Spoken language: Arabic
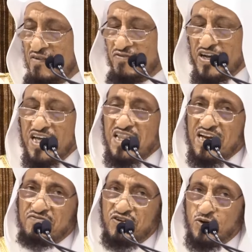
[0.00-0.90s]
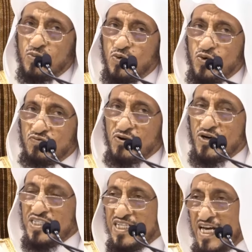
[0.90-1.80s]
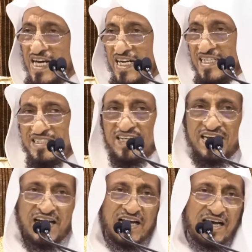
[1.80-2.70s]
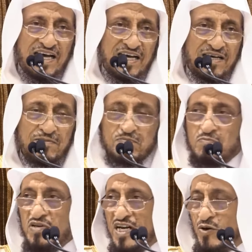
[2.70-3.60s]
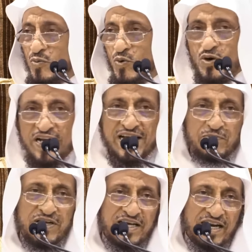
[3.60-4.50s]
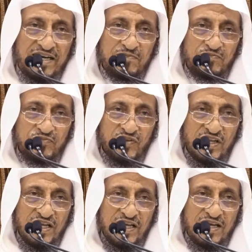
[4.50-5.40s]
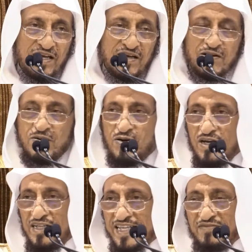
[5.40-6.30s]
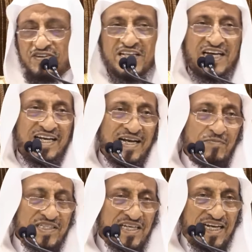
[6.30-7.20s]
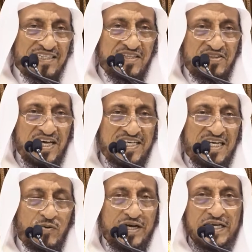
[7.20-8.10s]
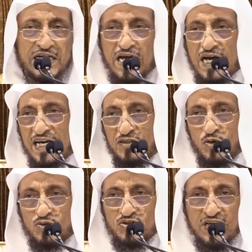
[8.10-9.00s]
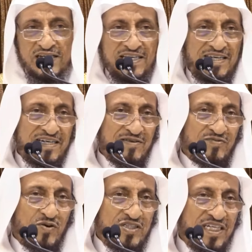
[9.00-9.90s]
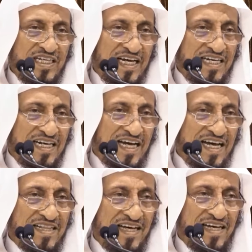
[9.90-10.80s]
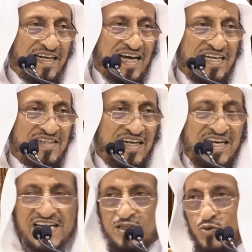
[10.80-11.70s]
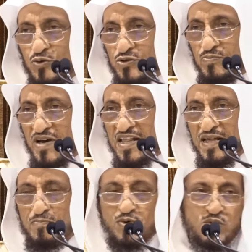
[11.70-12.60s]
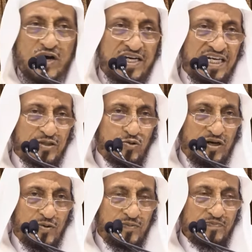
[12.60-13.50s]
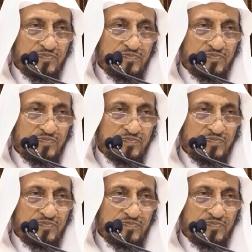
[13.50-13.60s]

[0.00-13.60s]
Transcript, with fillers: فنظر في الامور فوجد ان الزنا من الامور الكبيره التفت الى المساله الثانيه وهي قتل الصغير فوجد ان هذا ايضا لا يجوز ما ذنبه ان يقتله